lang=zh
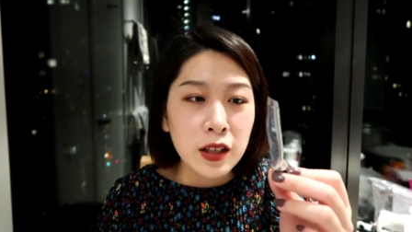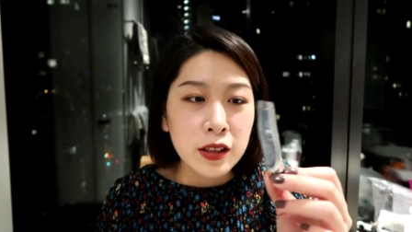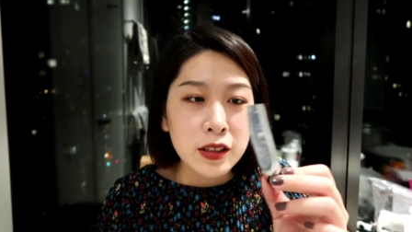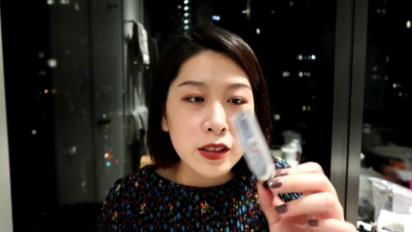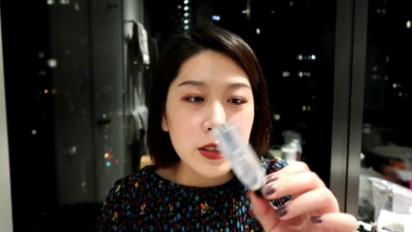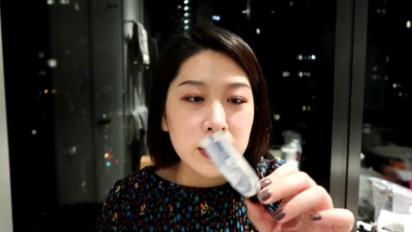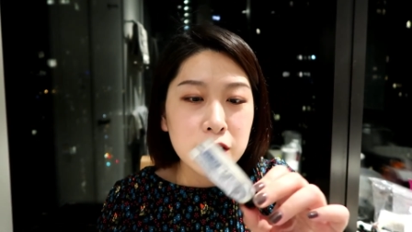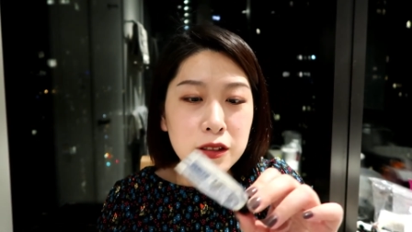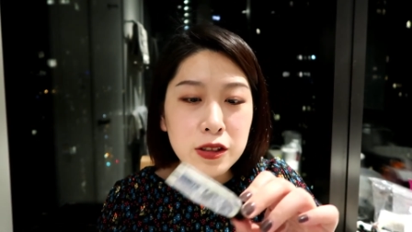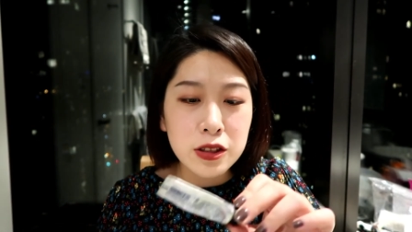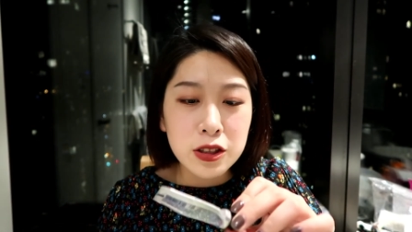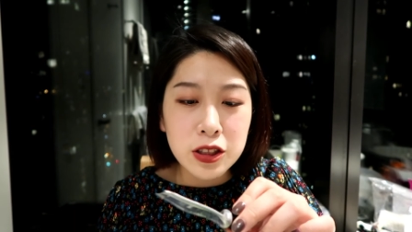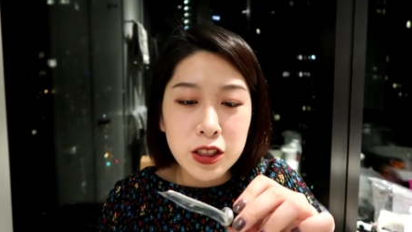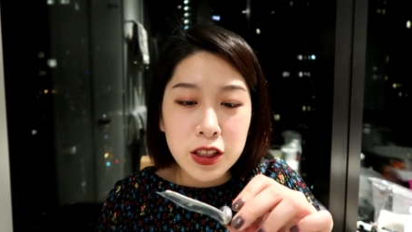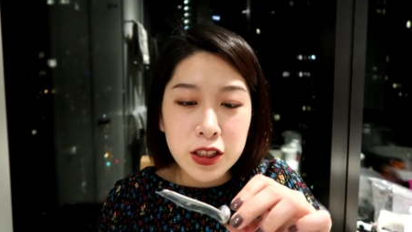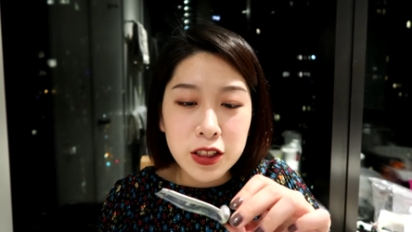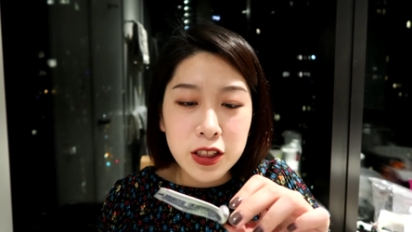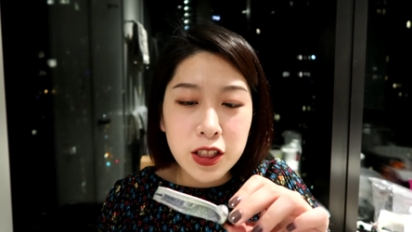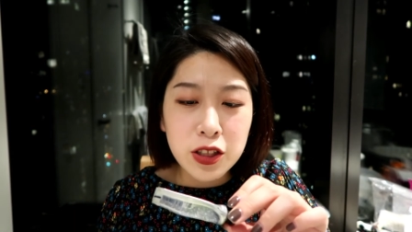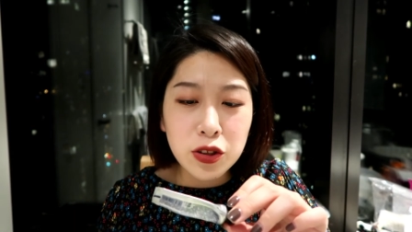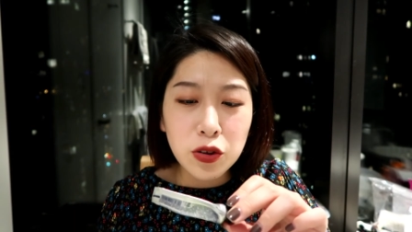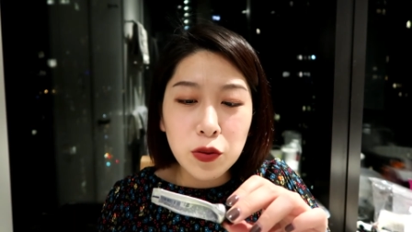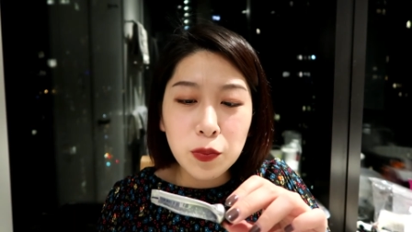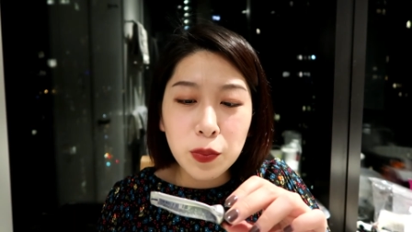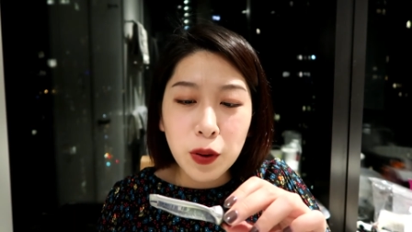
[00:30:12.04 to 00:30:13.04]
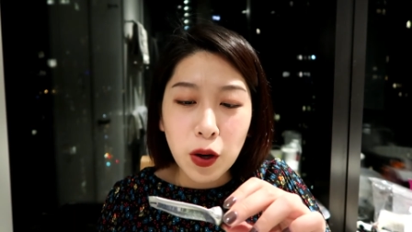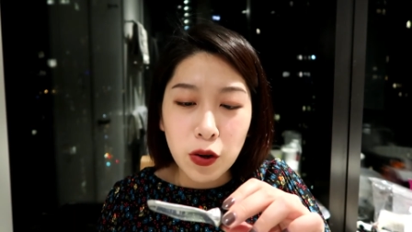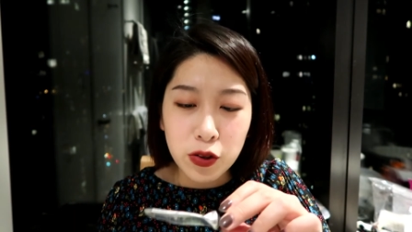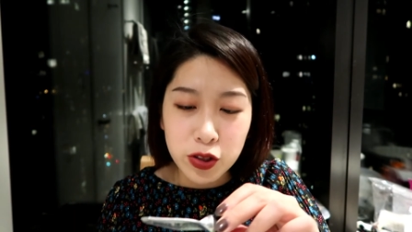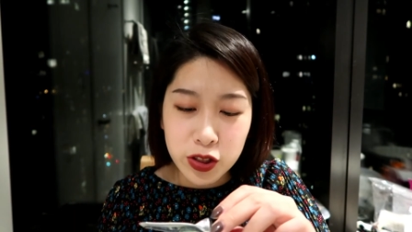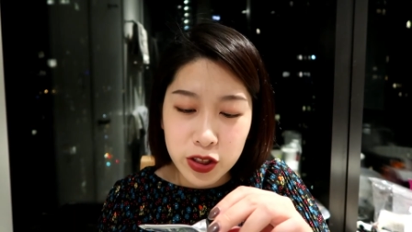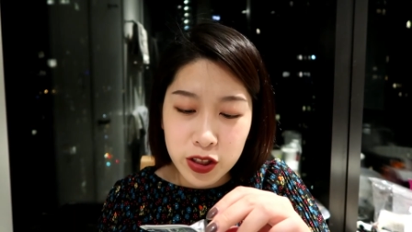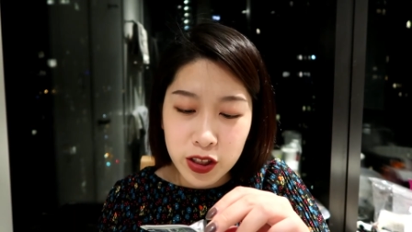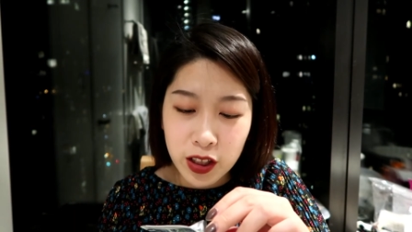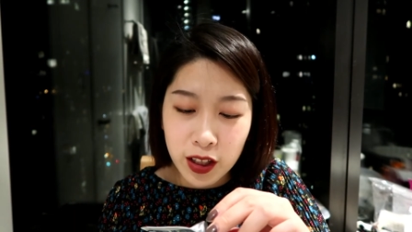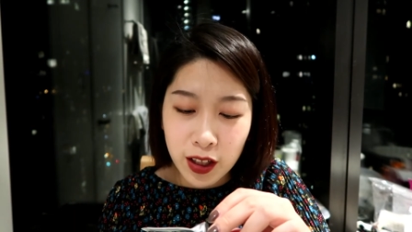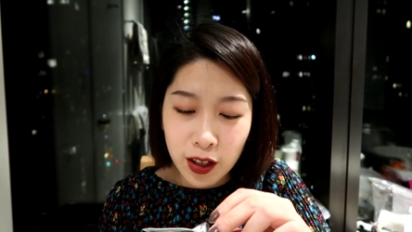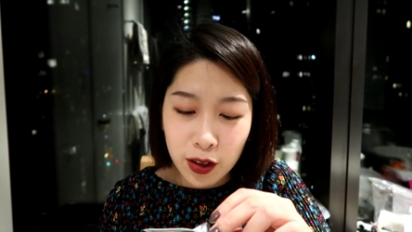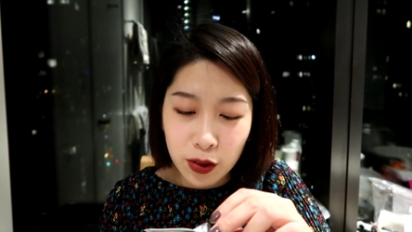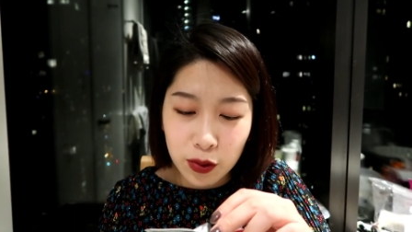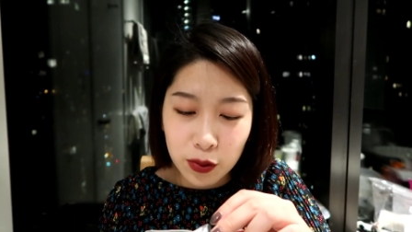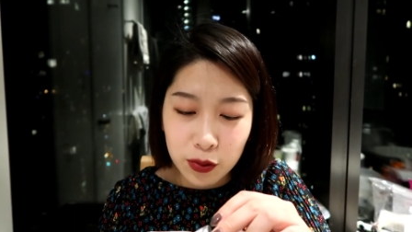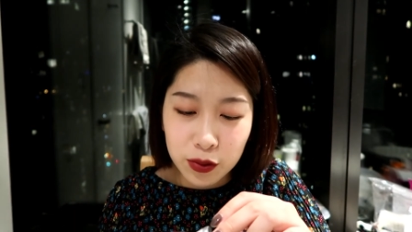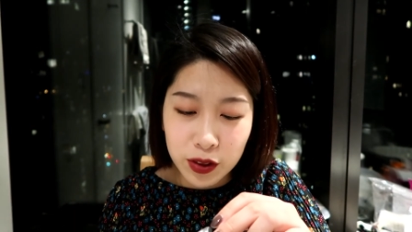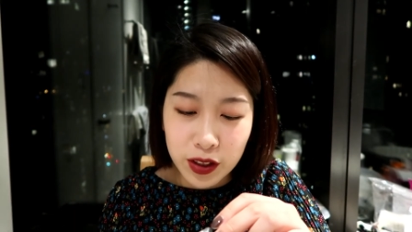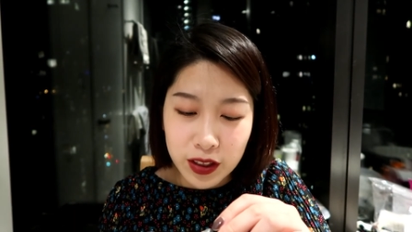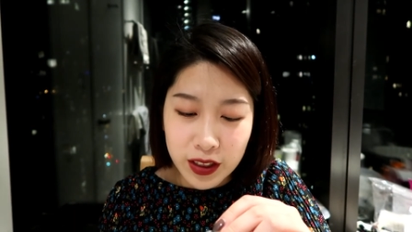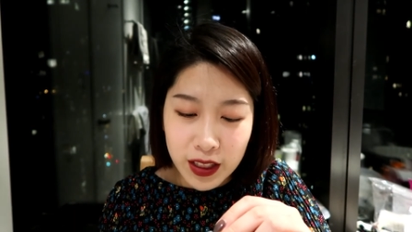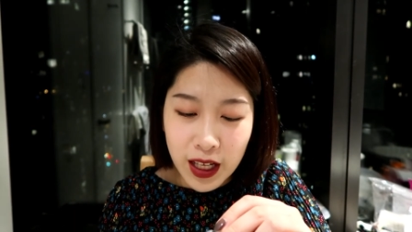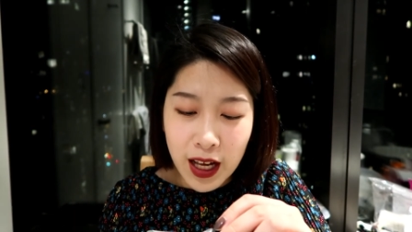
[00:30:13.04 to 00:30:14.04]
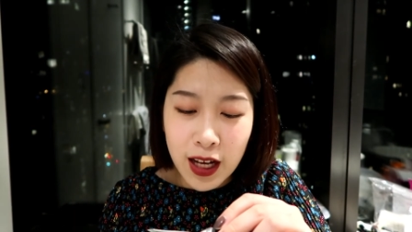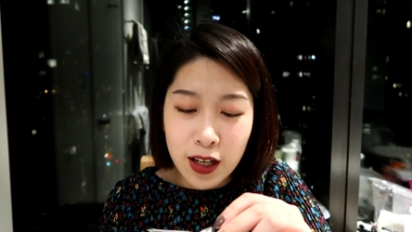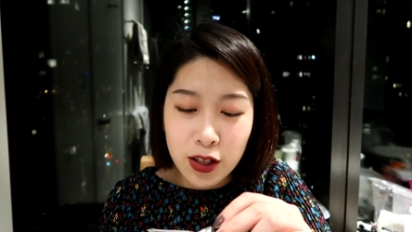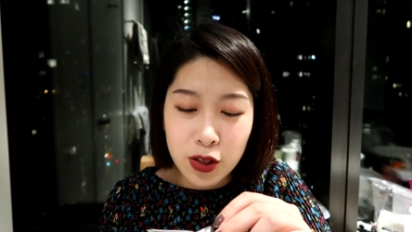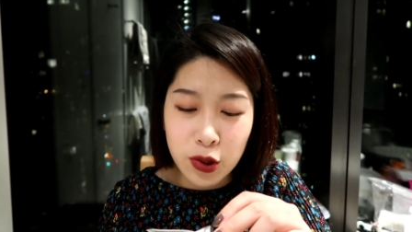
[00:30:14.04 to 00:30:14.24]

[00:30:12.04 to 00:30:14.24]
这你这种保湿力度，你擦